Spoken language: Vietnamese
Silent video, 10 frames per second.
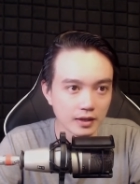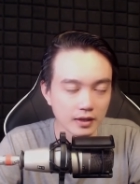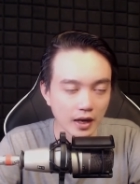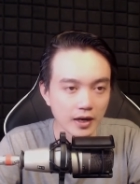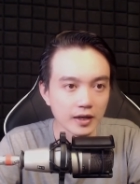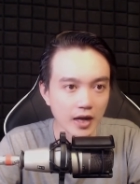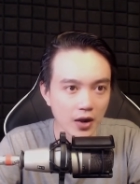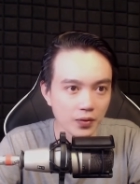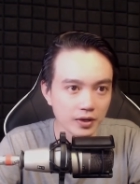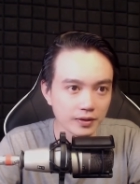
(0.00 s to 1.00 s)
khả năng
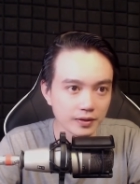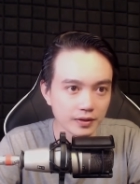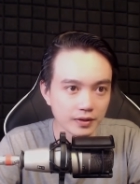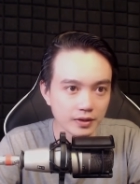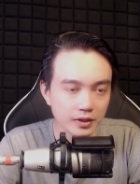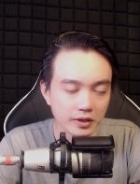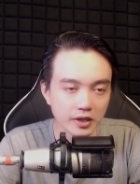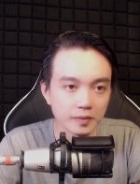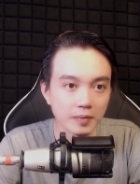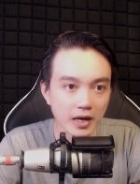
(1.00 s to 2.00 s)
cao á, đó là
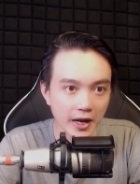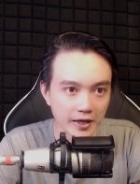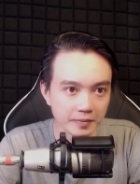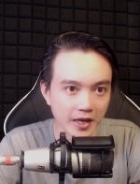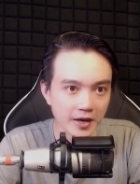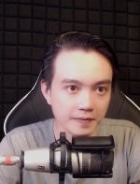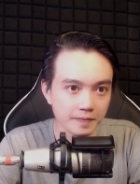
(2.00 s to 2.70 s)
cụm mã làng làm giả.